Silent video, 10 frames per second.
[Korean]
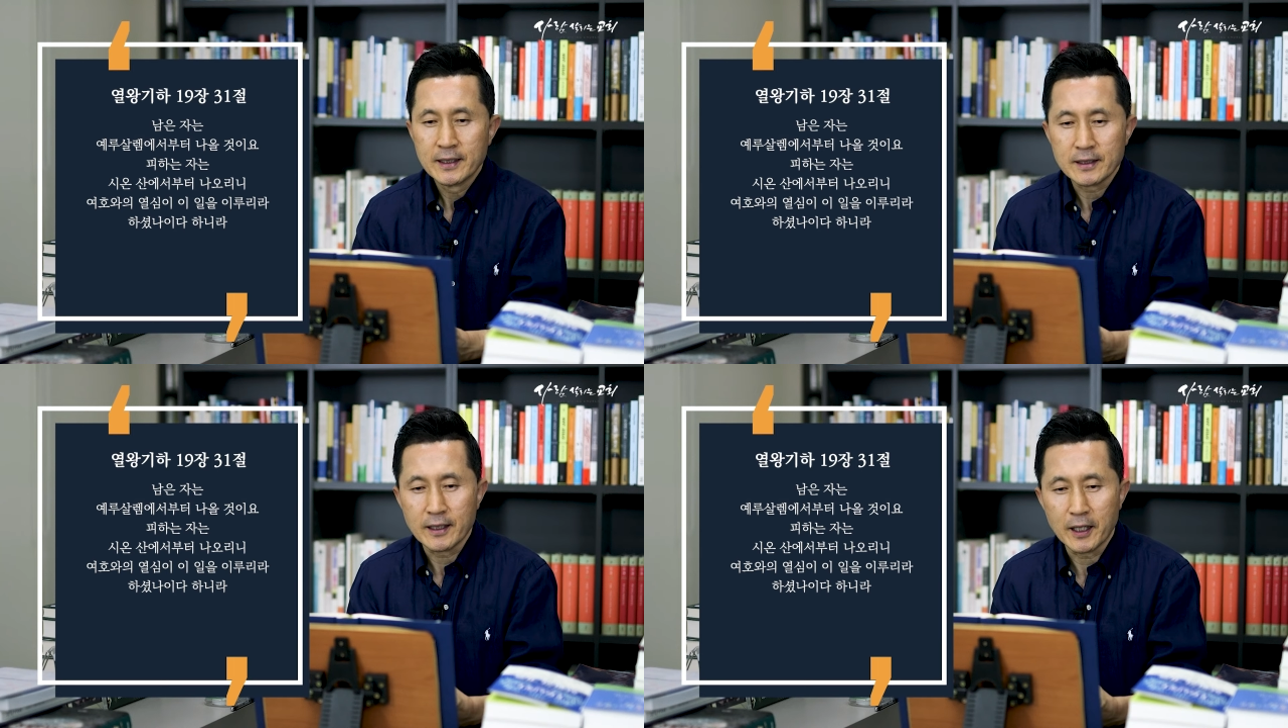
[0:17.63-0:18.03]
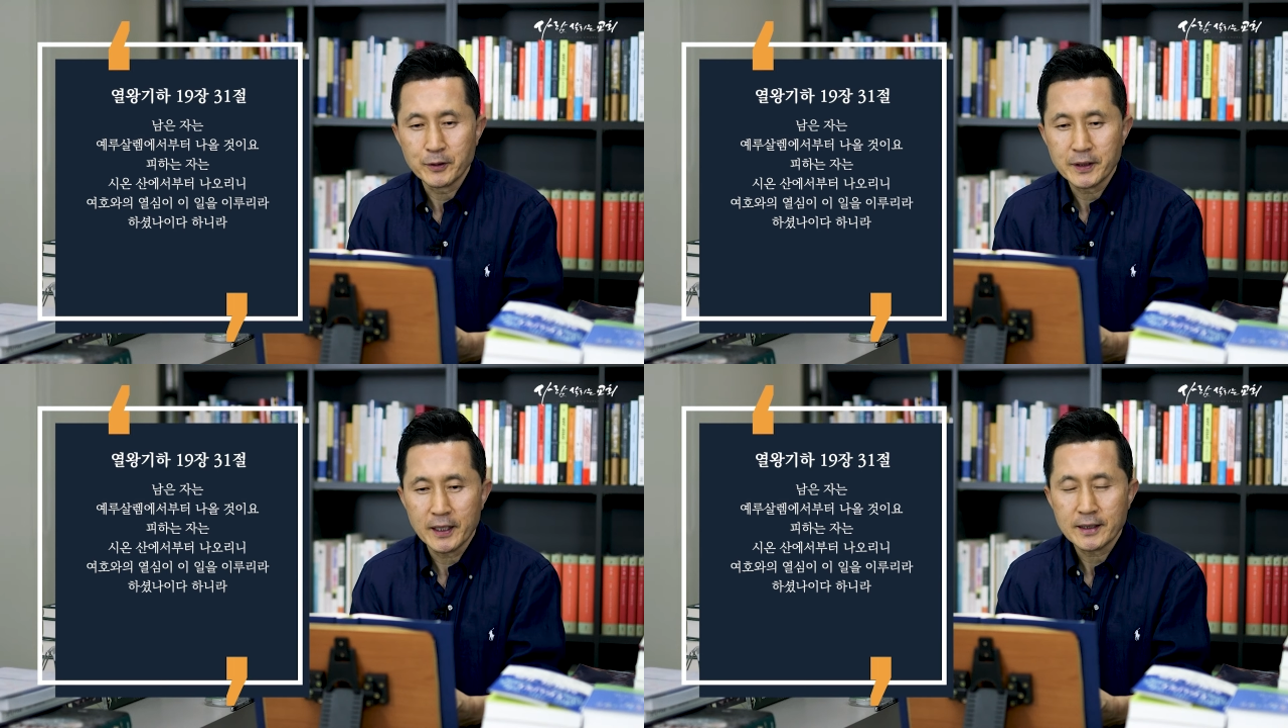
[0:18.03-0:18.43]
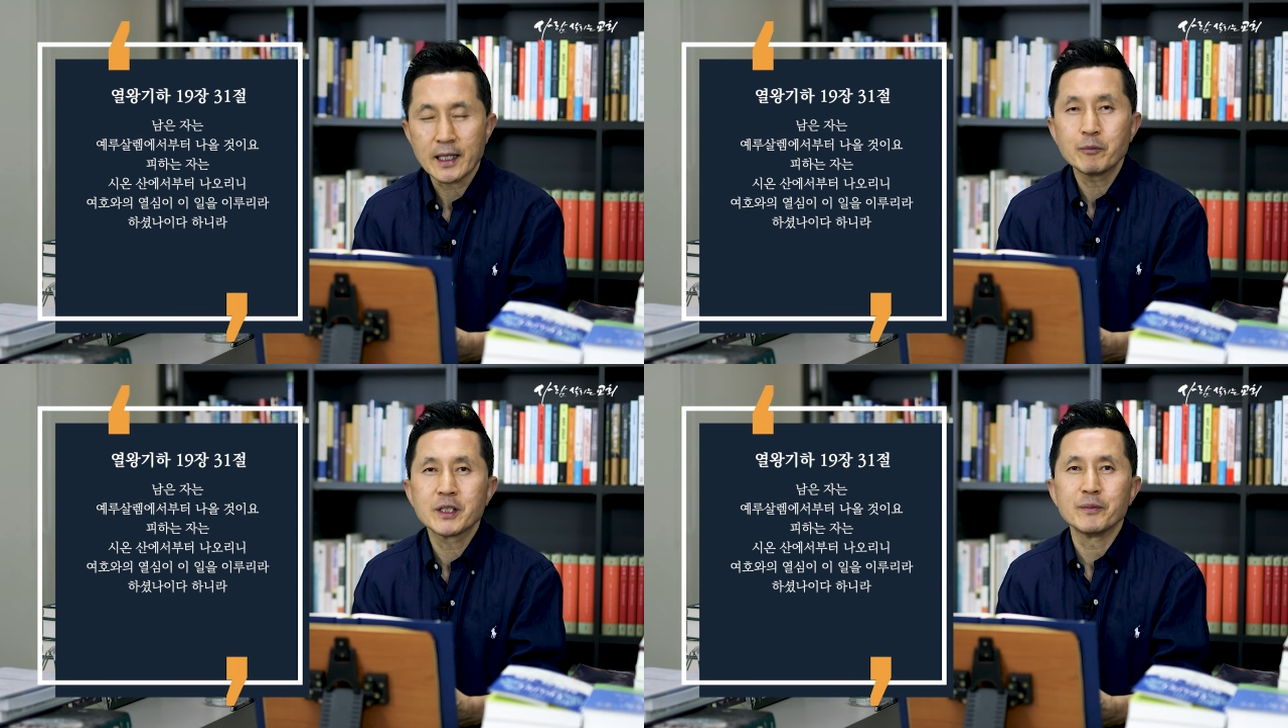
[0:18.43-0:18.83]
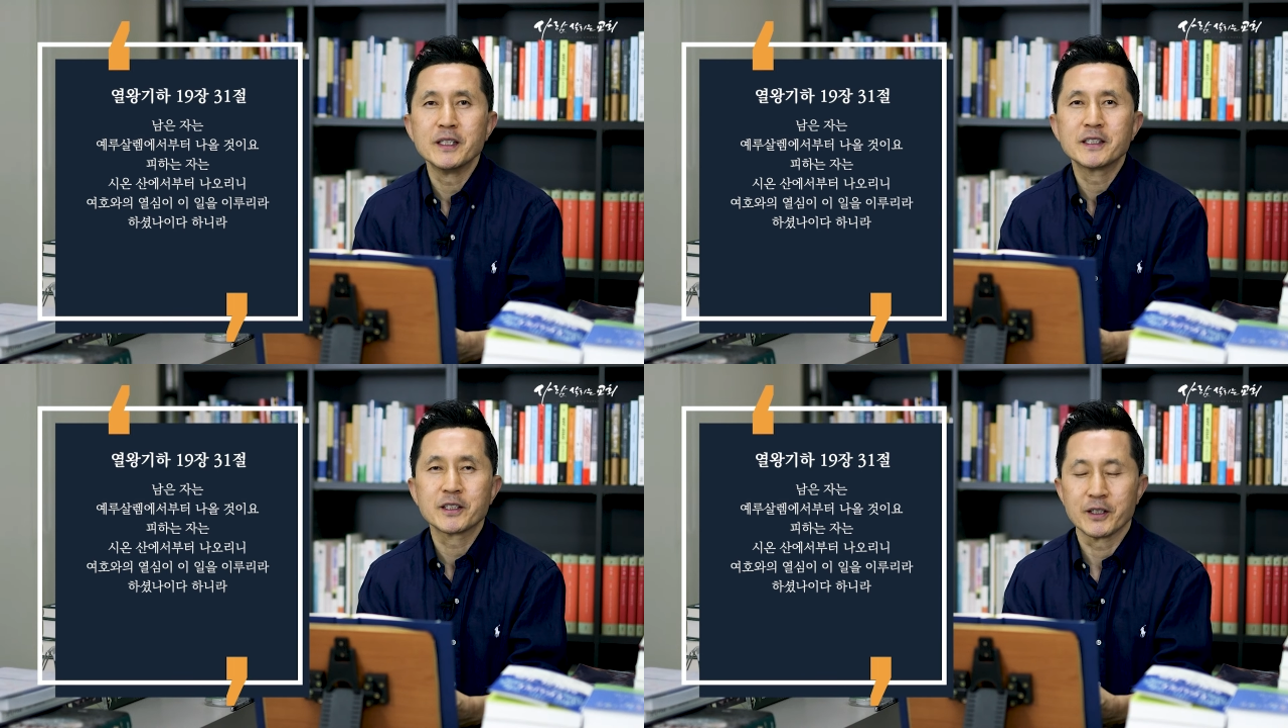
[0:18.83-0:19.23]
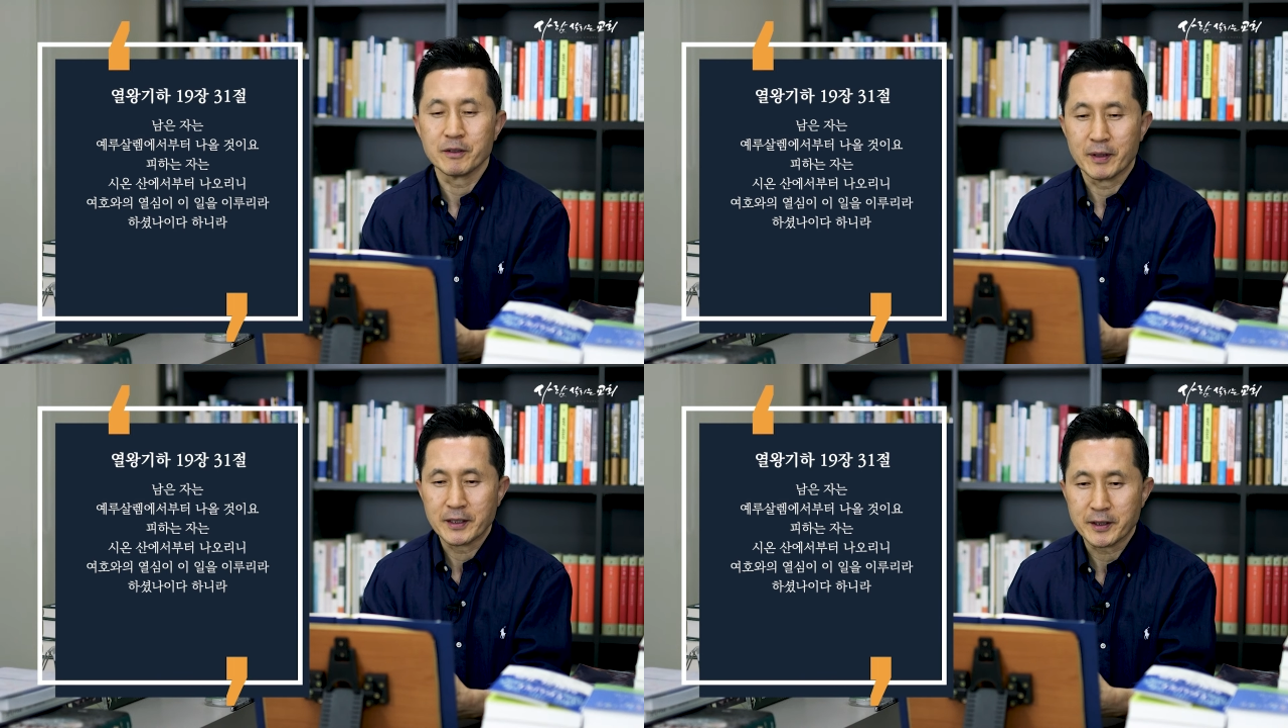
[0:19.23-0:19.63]
그 가운데
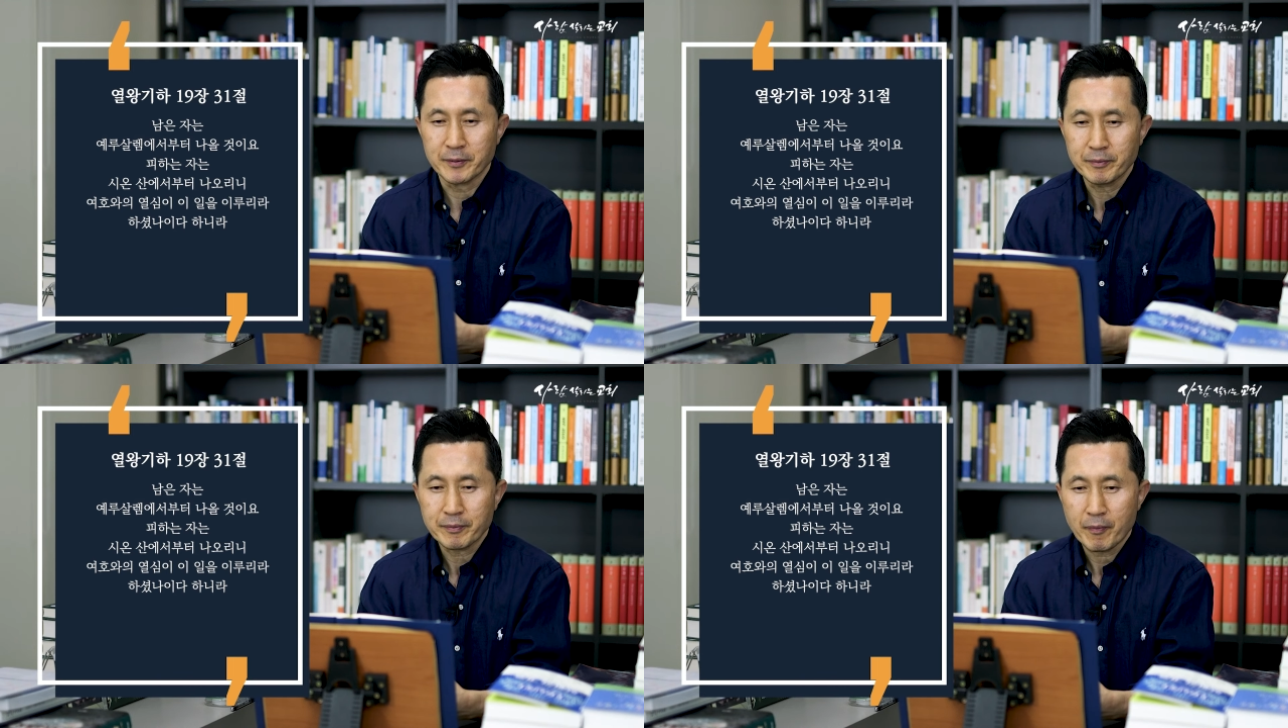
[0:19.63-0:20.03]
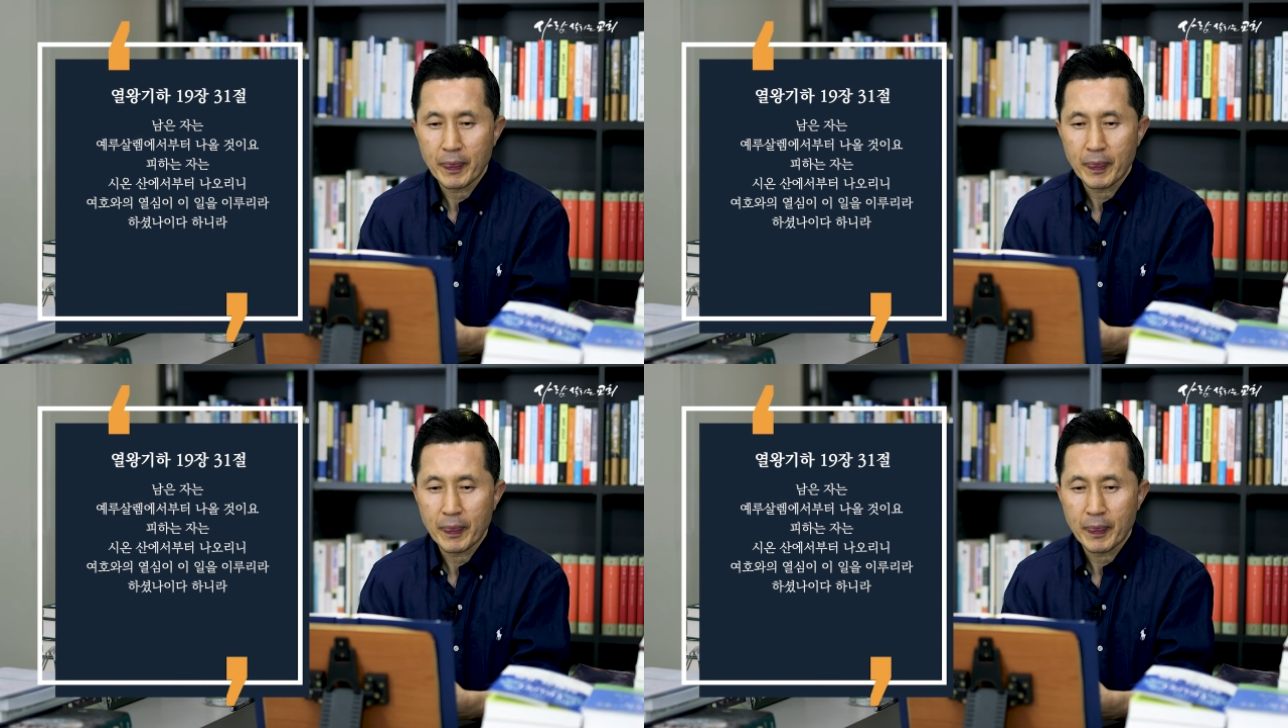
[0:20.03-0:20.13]
31절 말씀